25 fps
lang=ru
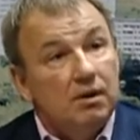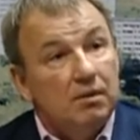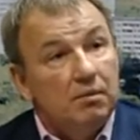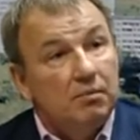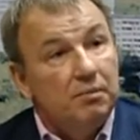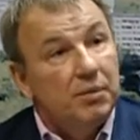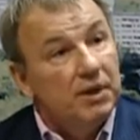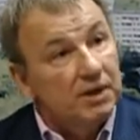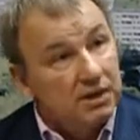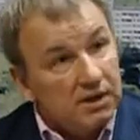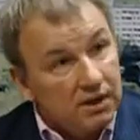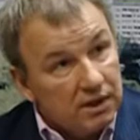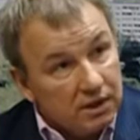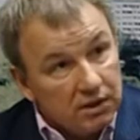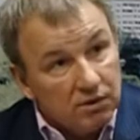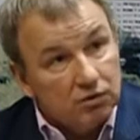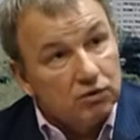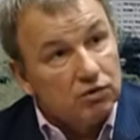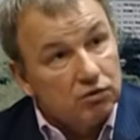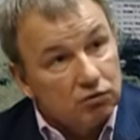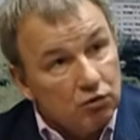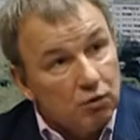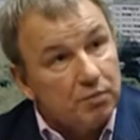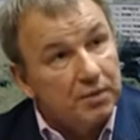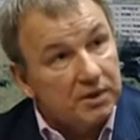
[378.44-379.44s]
преследовать
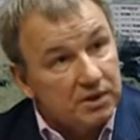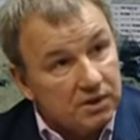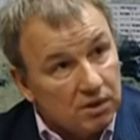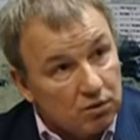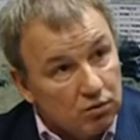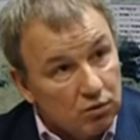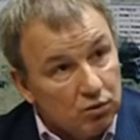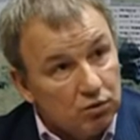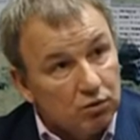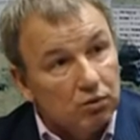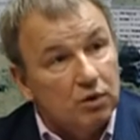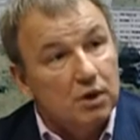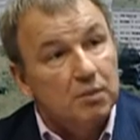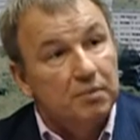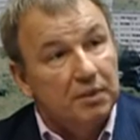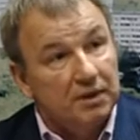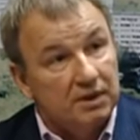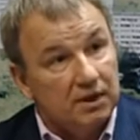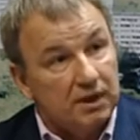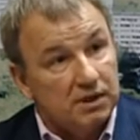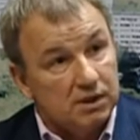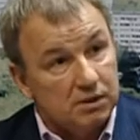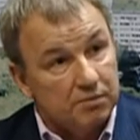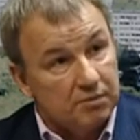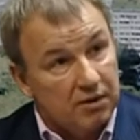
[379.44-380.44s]
его по закону и
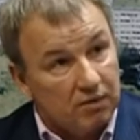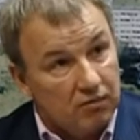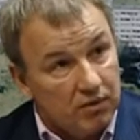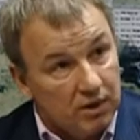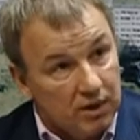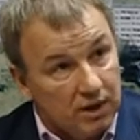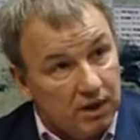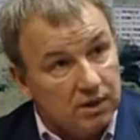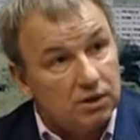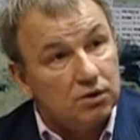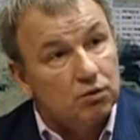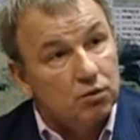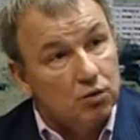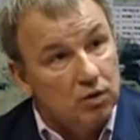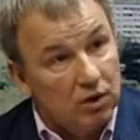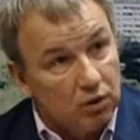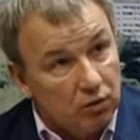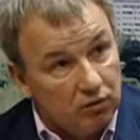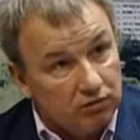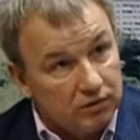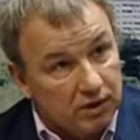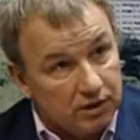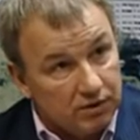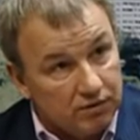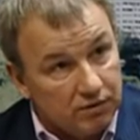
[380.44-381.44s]
пытаться привлекать к
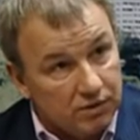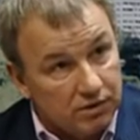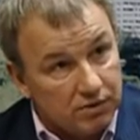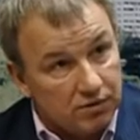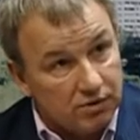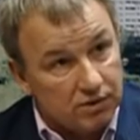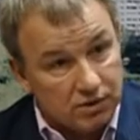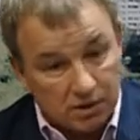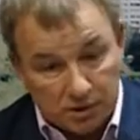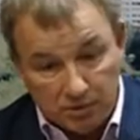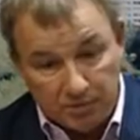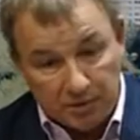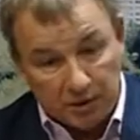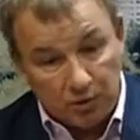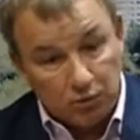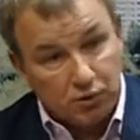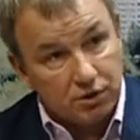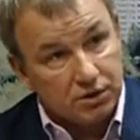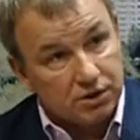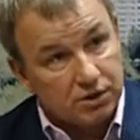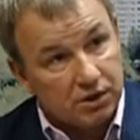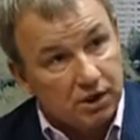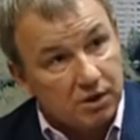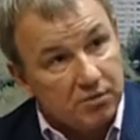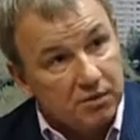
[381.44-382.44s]
уголовной ответственности. Не
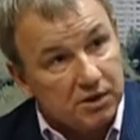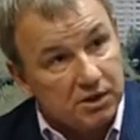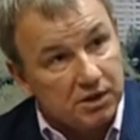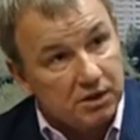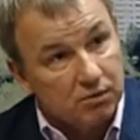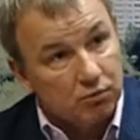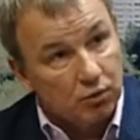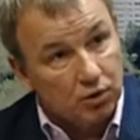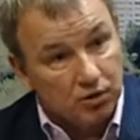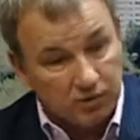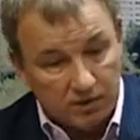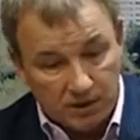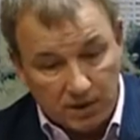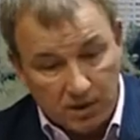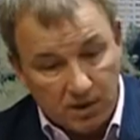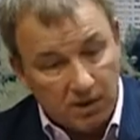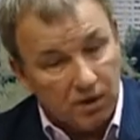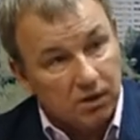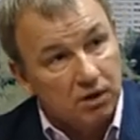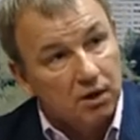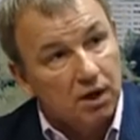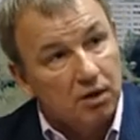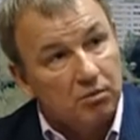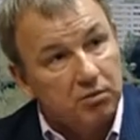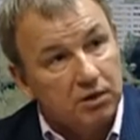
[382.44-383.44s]
получится на местном уровне,
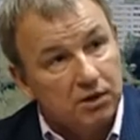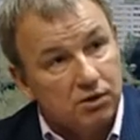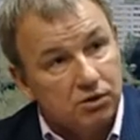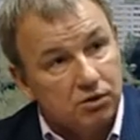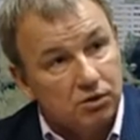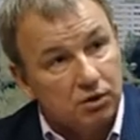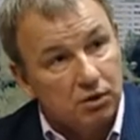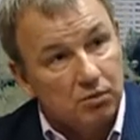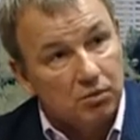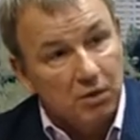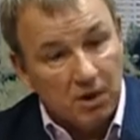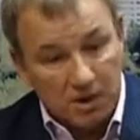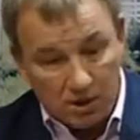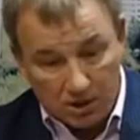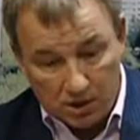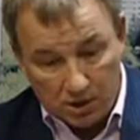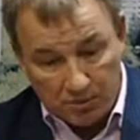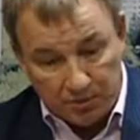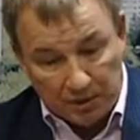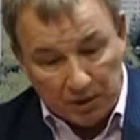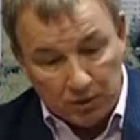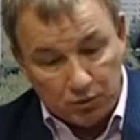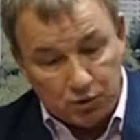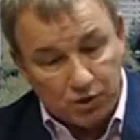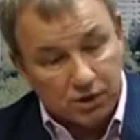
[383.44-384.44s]
на областном. Не
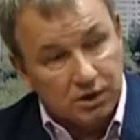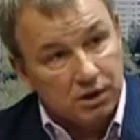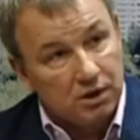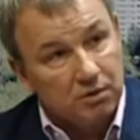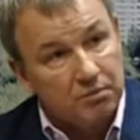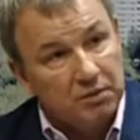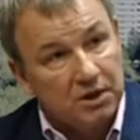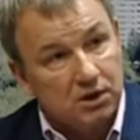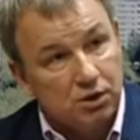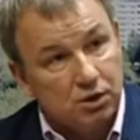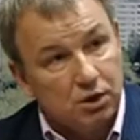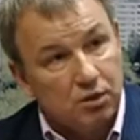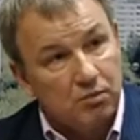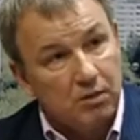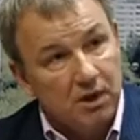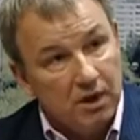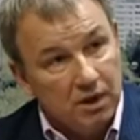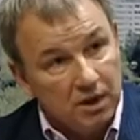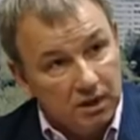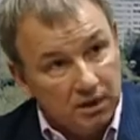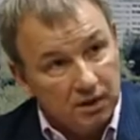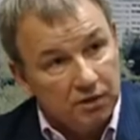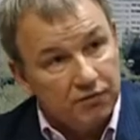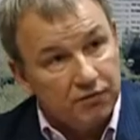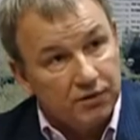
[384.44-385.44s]
получится на областном,
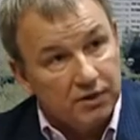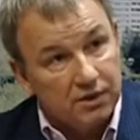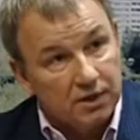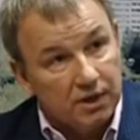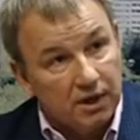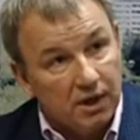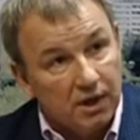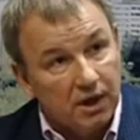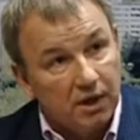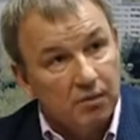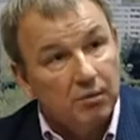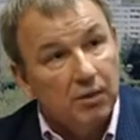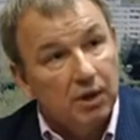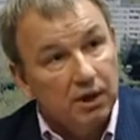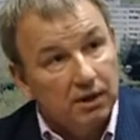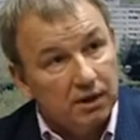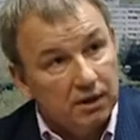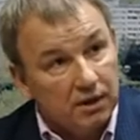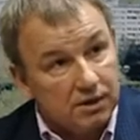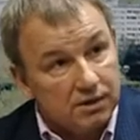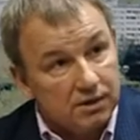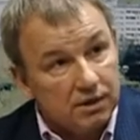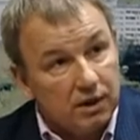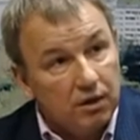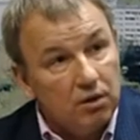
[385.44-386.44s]
на федеральном.
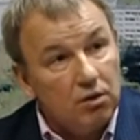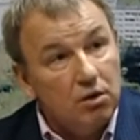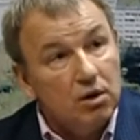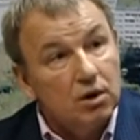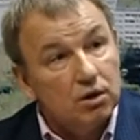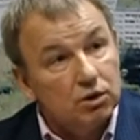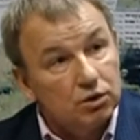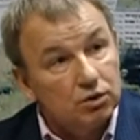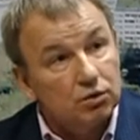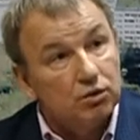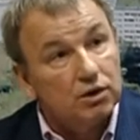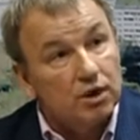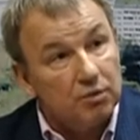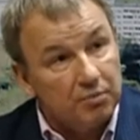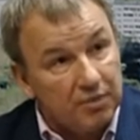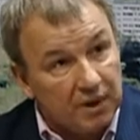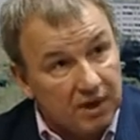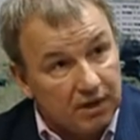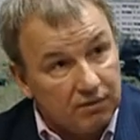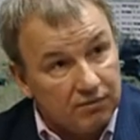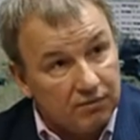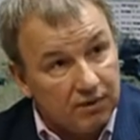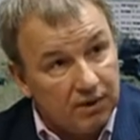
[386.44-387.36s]
Я знаю, что я прав.